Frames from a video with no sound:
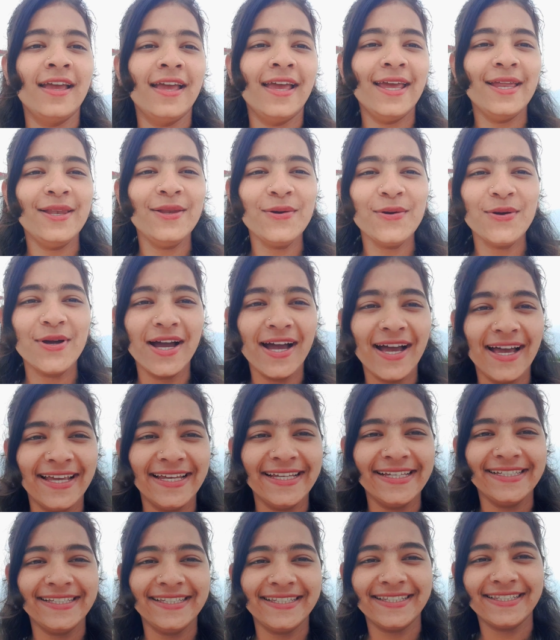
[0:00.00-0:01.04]
हेलो
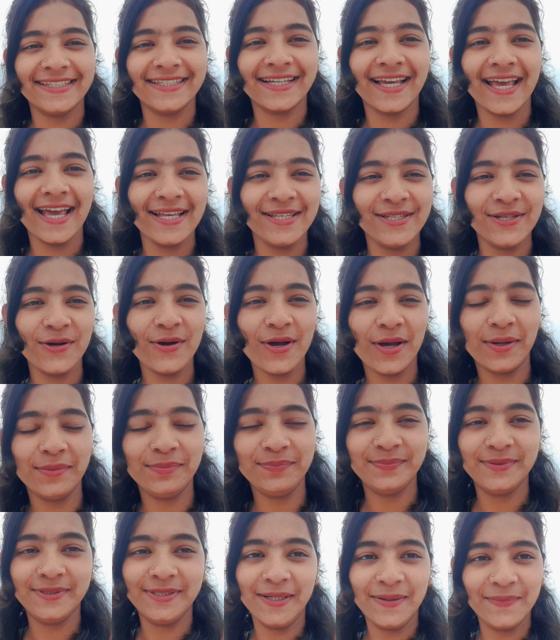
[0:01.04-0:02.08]
गाइस कैसे हो
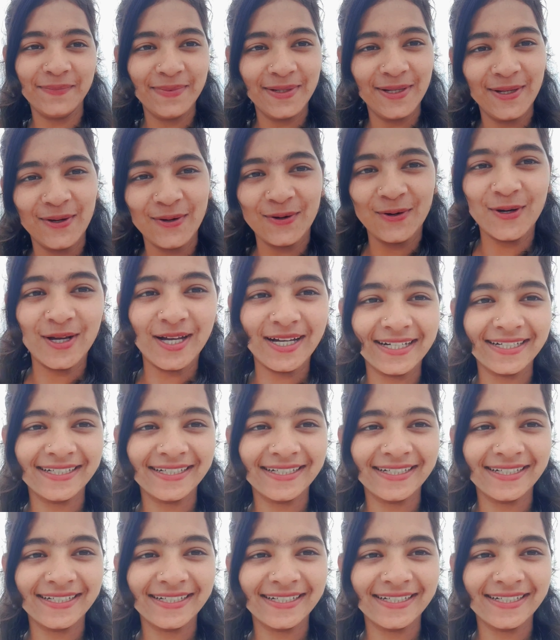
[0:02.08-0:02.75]
आप सब लोग